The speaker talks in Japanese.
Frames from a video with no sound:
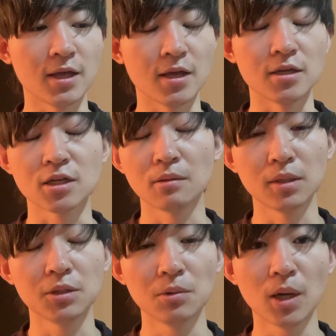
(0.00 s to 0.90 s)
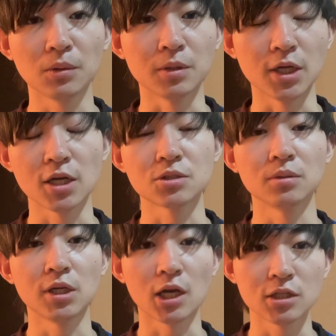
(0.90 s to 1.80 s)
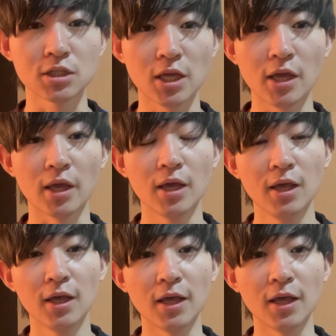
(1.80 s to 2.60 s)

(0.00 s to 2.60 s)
えカマニに動画のリアクションに関して、